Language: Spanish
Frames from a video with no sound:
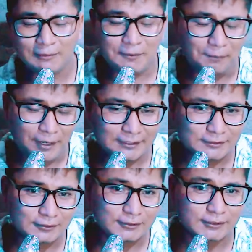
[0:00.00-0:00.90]
ya me
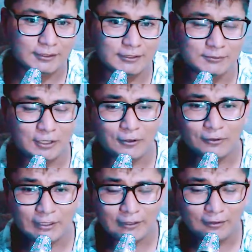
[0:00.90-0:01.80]
pasó y les voy a
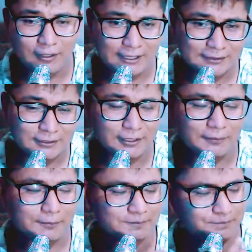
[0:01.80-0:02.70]
contar toda la
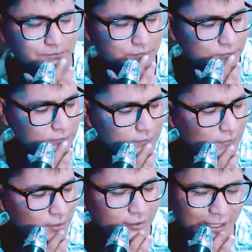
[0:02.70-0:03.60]
historia.
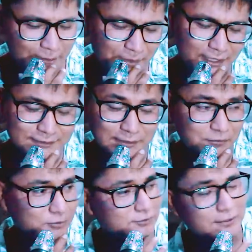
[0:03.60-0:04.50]
Tamar esa
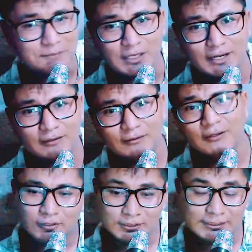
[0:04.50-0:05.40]
moto de mierda.
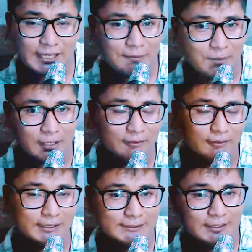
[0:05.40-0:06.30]
No sé,
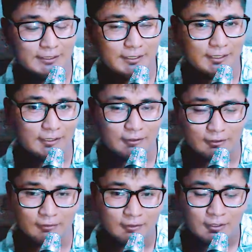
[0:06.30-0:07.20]
mano, hasta el día de
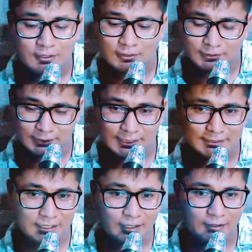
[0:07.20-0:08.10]
hoy
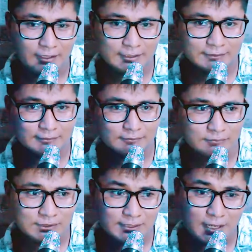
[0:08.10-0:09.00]
Recién es
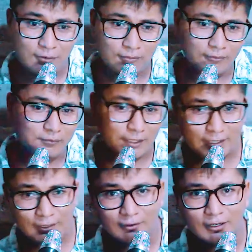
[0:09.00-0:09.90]
mi segundo
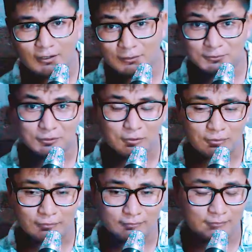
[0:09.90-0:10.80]
video, creo que estoy
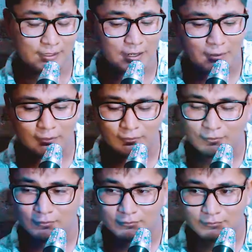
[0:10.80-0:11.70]
grabando
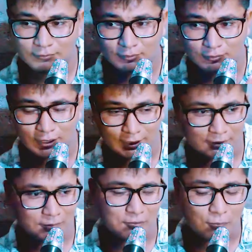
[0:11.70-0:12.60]
con, con acá
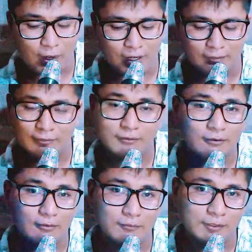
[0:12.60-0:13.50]
en mi cuarto,
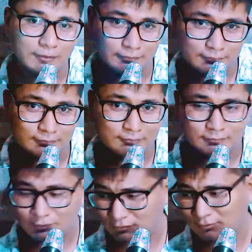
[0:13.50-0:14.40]
con mi.
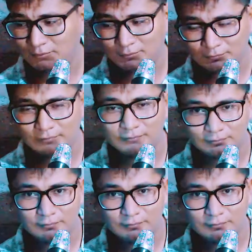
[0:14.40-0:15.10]
con.